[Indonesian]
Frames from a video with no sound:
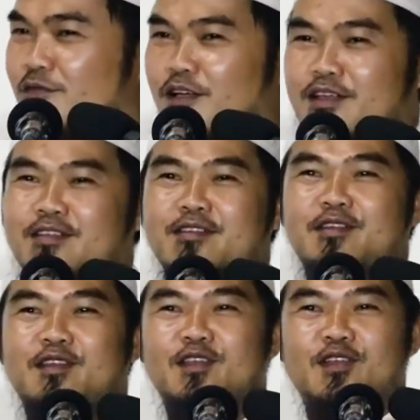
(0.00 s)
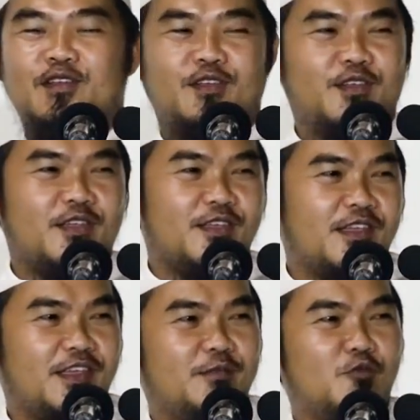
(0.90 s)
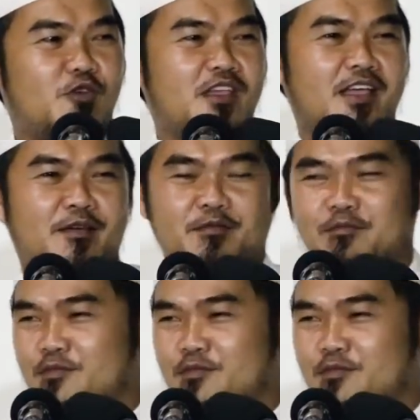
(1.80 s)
Ya. Ibunya